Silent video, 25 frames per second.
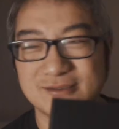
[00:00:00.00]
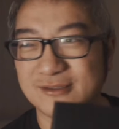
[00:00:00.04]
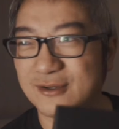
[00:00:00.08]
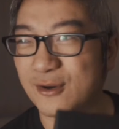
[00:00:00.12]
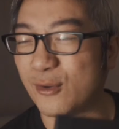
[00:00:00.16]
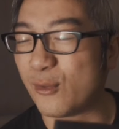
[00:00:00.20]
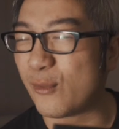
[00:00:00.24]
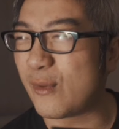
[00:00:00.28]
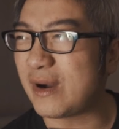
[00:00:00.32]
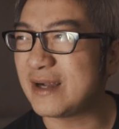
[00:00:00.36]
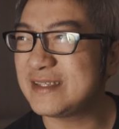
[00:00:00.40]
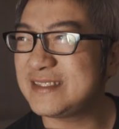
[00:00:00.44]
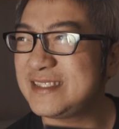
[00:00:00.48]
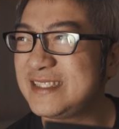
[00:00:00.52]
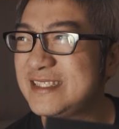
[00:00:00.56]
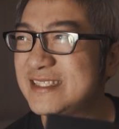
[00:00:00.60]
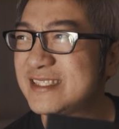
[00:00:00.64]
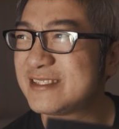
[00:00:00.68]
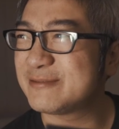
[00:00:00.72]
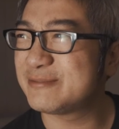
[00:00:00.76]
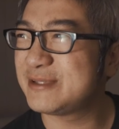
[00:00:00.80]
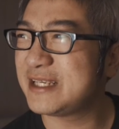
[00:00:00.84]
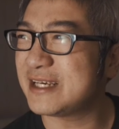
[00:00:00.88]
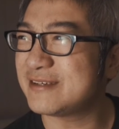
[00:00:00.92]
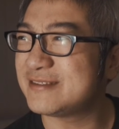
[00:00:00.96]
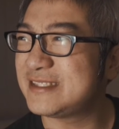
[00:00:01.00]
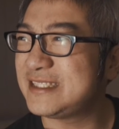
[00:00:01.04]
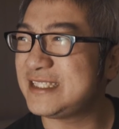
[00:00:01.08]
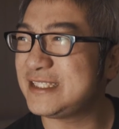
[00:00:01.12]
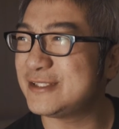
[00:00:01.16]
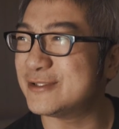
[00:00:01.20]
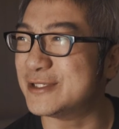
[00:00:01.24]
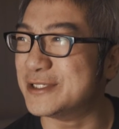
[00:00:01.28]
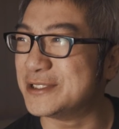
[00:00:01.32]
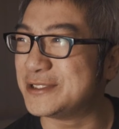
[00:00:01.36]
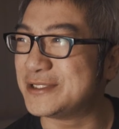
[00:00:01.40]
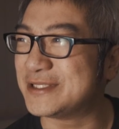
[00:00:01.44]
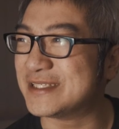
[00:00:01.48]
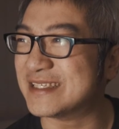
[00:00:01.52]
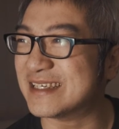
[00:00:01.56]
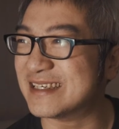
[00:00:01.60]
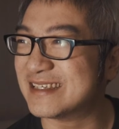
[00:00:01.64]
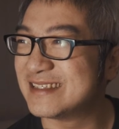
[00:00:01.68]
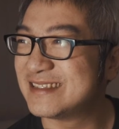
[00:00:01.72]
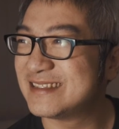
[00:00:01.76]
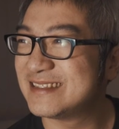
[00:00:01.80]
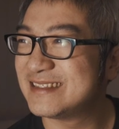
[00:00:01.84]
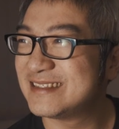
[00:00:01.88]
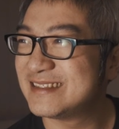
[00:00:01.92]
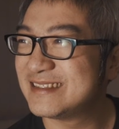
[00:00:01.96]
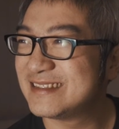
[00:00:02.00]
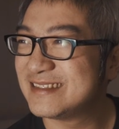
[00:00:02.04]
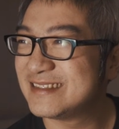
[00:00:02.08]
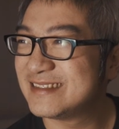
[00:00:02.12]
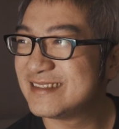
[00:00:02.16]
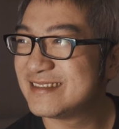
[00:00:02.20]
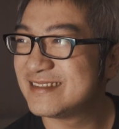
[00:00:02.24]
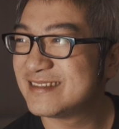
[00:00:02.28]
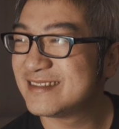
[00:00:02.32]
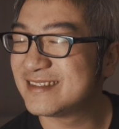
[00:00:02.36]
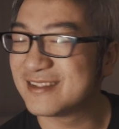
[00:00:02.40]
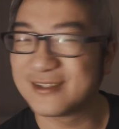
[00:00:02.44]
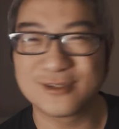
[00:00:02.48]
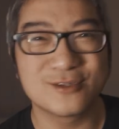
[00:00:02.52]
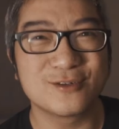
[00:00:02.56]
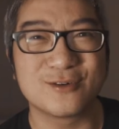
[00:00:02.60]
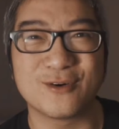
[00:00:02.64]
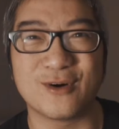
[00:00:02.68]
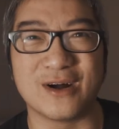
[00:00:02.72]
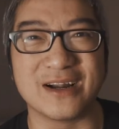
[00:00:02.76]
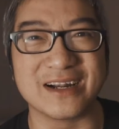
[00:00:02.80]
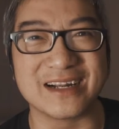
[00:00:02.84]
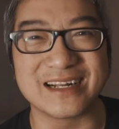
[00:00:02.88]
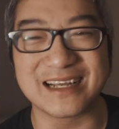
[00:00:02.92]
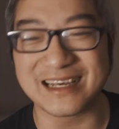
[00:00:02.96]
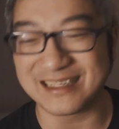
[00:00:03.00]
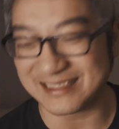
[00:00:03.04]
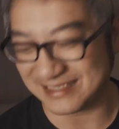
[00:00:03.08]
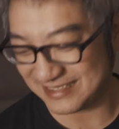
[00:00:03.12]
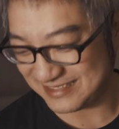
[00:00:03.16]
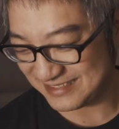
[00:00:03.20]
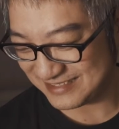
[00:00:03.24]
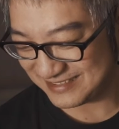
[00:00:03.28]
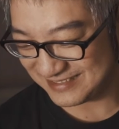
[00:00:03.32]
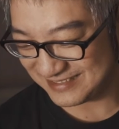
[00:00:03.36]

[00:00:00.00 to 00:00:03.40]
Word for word: 我忘记是不是要寄回去了，管它呢。